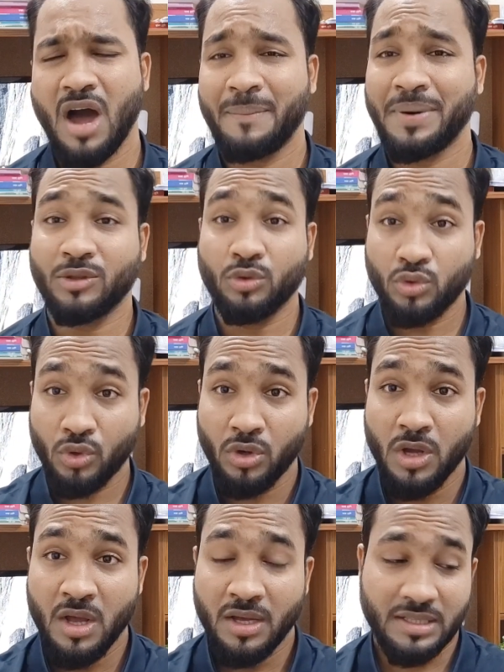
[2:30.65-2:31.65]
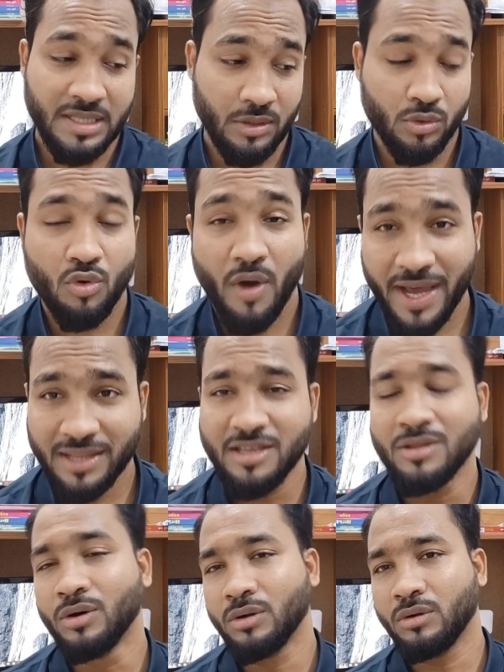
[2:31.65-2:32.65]
আপাতত যেহেতু
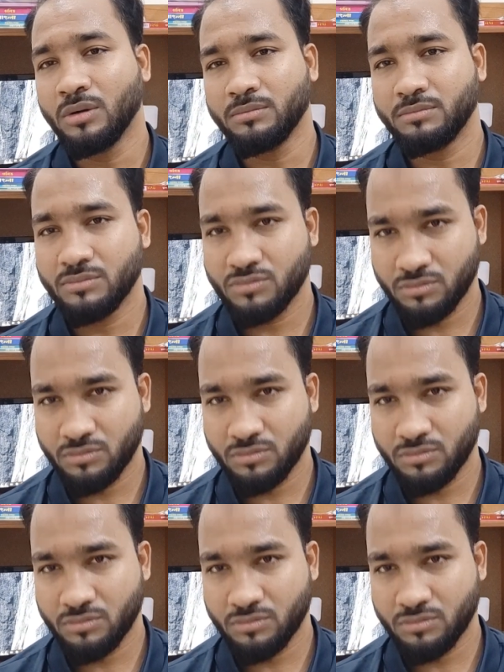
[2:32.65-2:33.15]
কয়েকদিন হলো